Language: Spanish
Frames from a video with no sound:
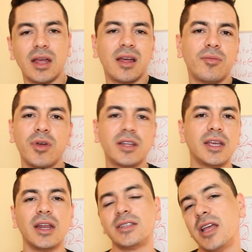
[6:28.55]
ah, voy a
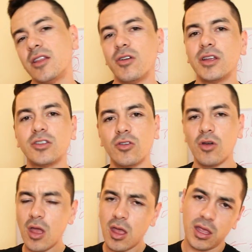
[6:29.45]
seguir haciendo
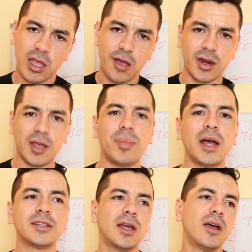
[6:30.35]
esto y a ver qué
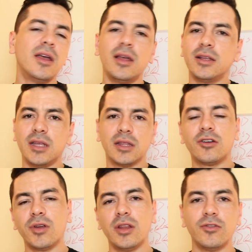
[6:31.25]
pasa. El siguiente
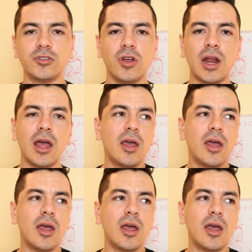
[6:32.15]
trade funciona,